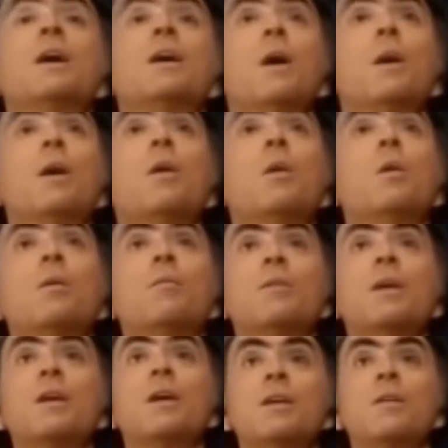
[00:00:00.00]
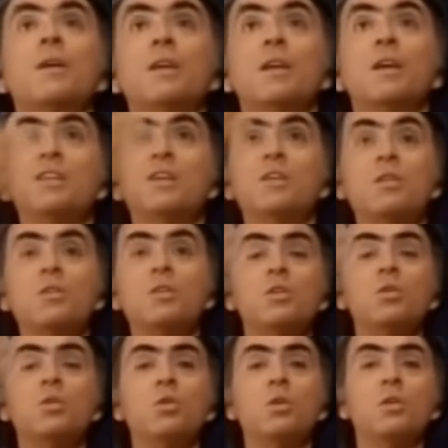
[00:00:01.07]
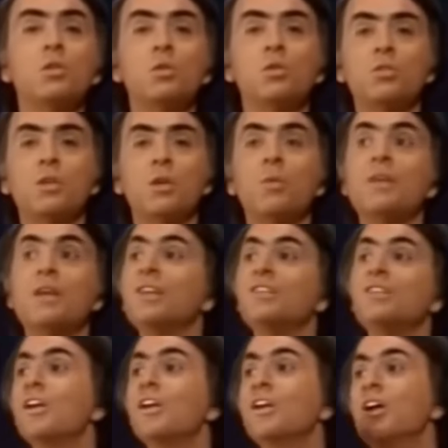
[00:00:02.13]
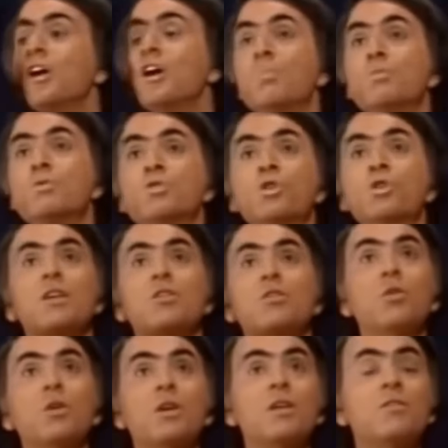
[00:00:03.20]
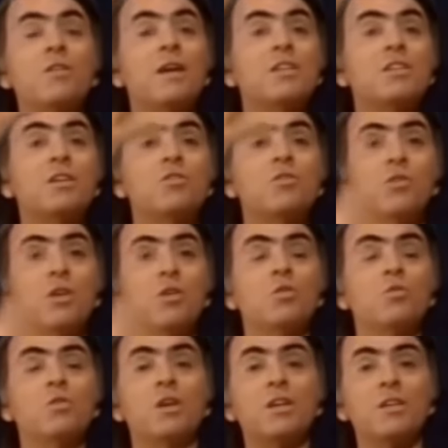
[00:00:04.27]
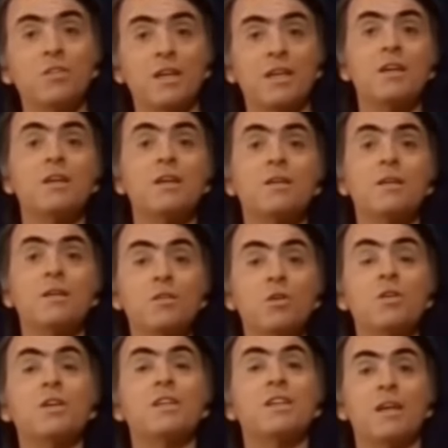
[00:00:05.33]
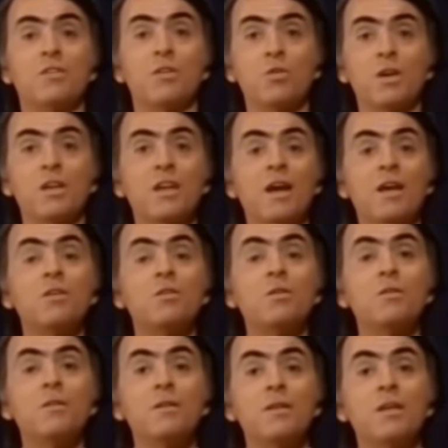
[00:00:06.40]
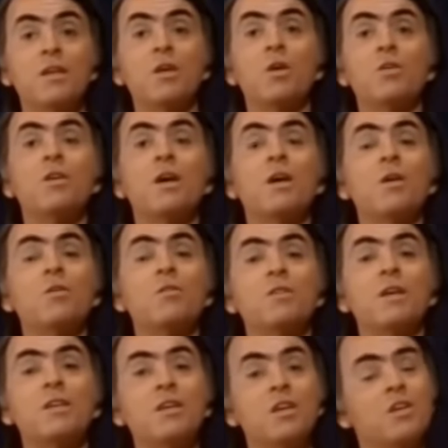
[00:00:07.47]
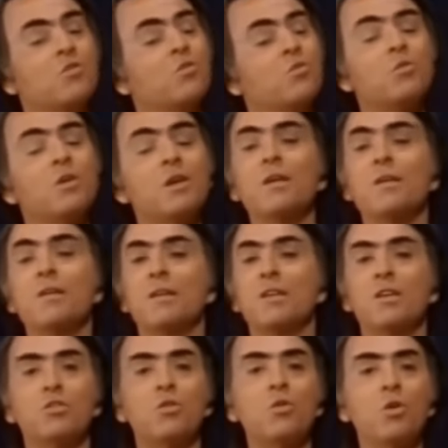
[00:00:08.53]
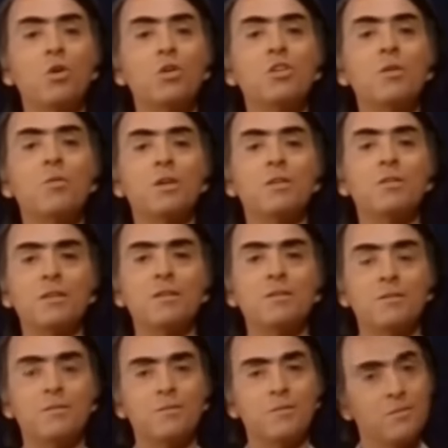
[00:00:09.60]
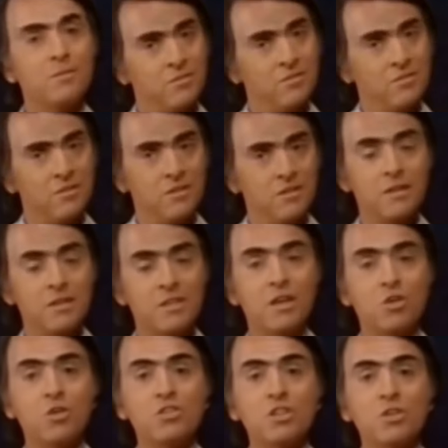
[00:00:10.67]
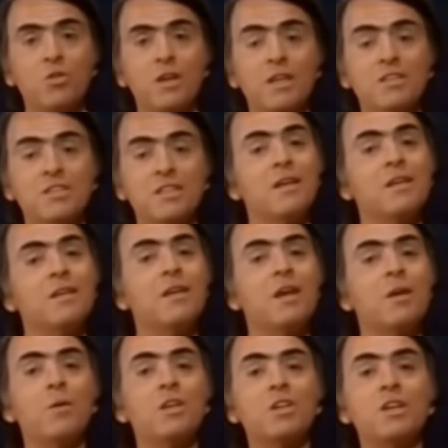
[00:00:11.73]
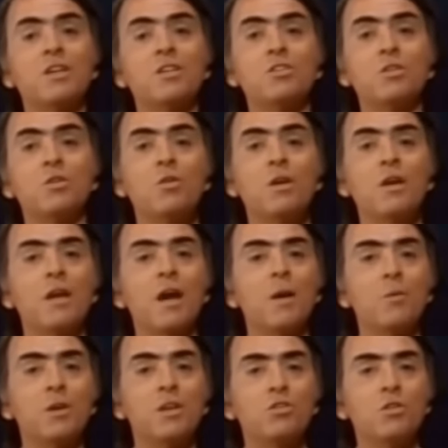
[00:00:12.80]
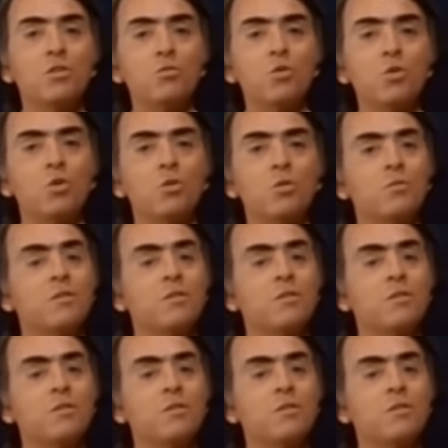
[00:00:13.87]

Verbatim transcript: in alto, vedere Venere a occhio nudo, osservare la luce del sole riflessa sulle nuvole di Venere. Cosa stavi guardando? Di cosa erano fatte le nuvole? Nessuno lo sapeva. Di conseguenza, l'immaginazione ha preso il volo.